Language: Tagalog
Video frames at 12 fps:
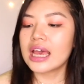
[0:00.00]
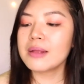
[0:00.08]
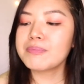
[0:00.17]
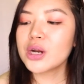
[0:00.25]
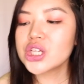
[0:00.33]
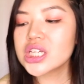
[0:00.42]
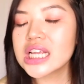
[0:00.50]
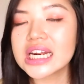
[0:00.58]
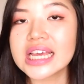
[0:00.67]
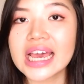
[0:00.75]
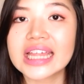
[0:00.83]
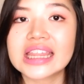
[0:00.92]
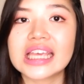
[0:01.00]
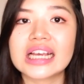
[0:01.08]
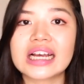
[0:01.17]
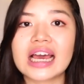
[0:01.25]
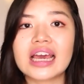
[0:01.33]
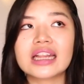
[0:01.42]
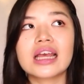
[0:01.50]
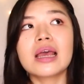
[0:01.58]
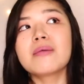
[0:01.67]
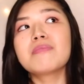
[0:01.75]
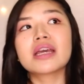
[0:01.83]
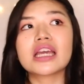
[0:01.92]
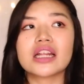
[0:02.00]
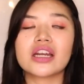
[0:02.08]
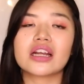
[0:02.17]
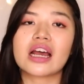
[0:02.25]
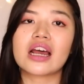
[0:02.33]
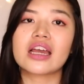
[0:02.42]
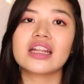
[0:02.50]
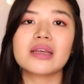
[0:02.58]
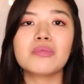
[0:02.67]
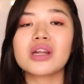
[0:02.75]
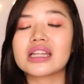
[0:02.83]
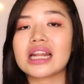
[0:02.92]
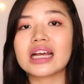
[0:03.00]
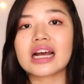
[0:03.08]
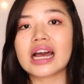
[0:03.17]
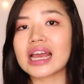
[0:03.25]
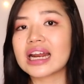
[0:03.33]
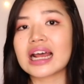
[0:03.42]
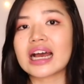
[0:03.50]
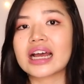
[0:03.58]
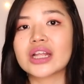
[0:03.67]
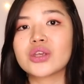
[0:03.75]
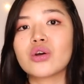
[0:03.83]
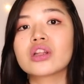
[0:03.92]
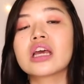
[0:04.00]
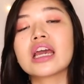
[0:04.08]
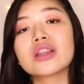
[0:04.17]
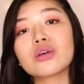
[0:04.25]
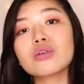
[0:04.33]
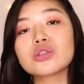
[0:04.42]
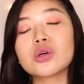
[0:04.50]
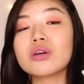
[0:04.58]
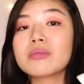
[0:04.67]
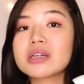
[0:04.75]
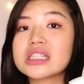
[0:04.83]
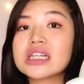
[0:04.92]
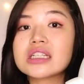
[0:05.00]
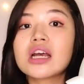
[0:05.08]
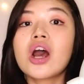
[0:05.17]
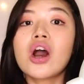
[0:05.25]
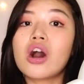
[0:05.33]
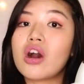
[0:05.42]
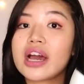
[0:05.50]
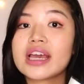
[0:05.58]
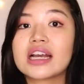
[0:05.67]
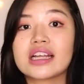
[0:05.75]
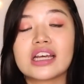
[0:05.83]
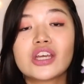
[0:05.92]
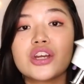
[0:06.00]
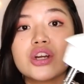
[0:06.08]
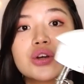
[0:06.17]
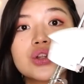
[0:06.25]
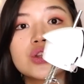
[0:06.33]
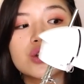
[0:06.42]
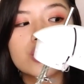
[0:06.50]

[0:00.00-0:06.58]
And personally, I think kahit beginner ka, hindi mo na talaga kailangan yon. Itong sewing machine, okay ka na, you're good to